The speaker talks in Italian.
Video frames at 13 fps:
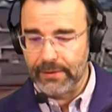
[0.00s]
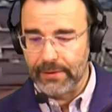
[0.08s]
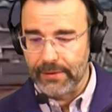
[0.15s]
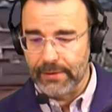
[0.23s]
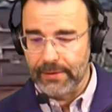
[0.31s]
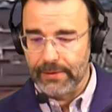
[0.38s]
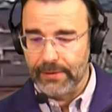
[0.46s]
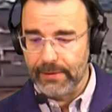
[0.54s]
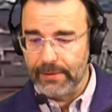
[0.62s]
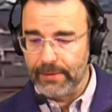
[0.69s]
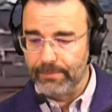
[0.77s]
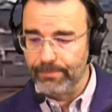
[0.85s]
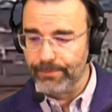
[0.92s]

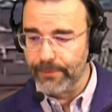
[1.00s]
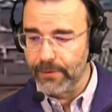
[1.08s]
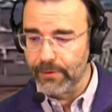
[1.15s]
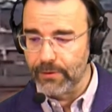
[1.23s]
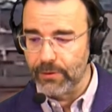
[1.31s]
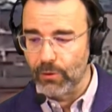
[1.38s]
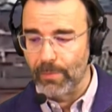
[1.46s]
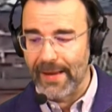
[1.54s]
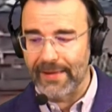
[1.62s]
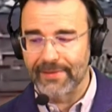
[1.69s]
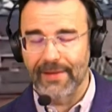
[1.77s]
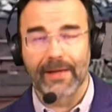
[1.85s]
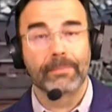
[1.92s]
Eh, di
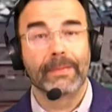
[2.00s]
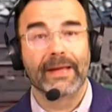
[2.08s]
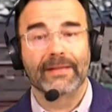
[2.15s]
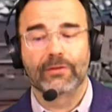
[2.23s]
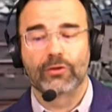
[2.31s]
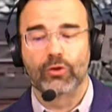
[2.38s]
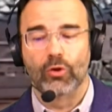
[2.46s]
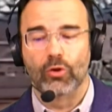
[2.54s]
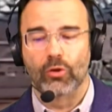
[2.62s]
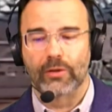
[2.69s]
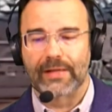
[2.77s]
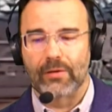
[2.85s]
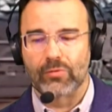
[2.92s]
Roberta
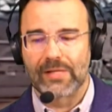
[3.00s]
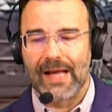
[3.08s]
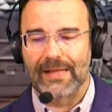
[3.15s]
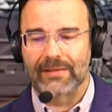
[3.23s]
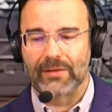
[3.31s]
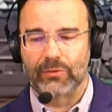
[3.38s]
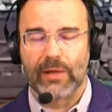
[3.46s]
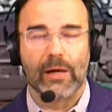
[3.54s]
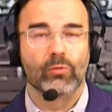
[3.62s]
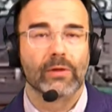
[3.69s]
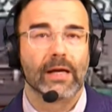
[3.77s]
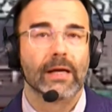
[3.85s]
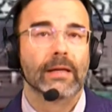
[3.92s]
Repetto causata da
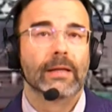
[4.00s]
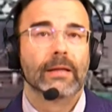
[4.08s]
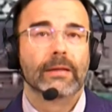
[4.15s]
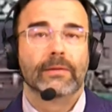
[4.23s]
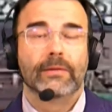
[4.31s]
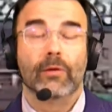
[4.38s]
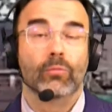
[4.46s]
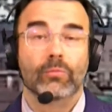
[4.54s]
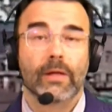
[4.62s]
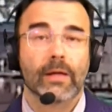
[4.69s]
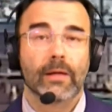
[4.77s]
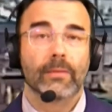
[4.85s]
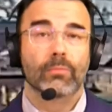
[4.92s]
un, da un,
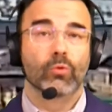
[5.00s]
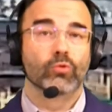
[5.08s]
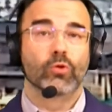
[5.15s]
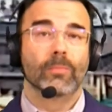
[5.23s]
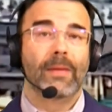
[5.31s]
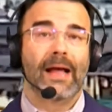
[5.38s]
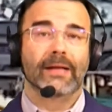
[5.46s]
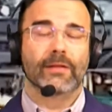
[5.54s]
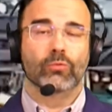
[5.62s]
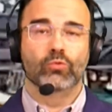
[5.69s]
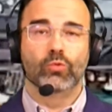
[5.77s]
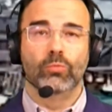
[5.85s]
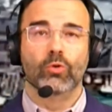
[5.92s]
eh, brutto male, da
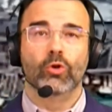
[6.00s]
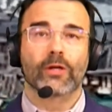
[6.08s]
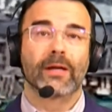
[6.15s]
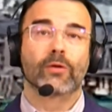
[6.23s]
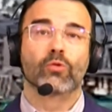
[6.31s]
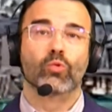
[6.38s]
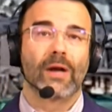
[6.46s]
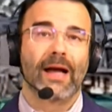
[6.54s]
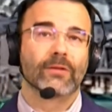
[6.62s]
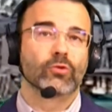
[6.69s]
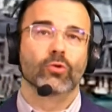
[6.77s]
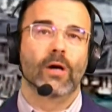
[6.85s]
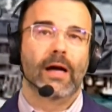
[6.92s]
un tumore
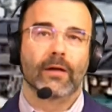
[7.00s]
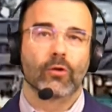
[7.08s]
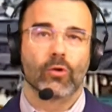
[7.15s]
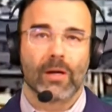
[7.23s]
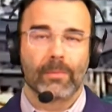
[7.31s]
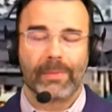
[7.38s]
curato ancora